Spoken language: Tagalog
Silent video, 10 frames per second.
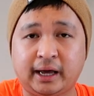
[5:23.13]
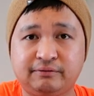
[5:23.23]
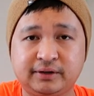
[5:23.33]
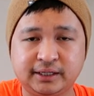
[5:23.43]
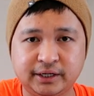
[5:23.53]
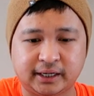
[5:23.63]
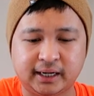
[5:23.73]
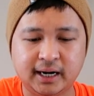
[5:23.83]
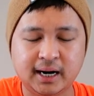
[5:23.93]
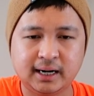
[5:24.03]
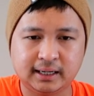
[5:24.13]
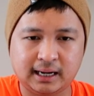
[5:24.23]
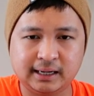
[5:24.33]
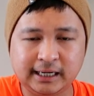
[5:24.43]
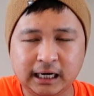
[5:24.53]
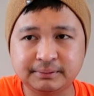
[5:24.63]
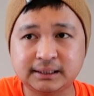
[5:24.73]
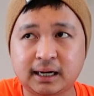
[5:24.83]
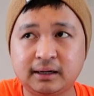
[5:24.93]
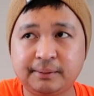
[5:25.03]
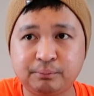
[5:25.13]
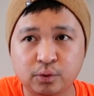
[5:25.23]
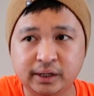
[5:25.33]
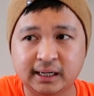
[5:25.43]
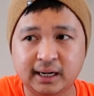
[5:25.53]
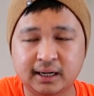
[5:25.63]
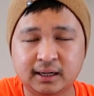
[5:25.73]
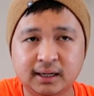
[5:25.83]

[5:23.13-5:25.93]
every year. Ang hirap siyang ipunin ng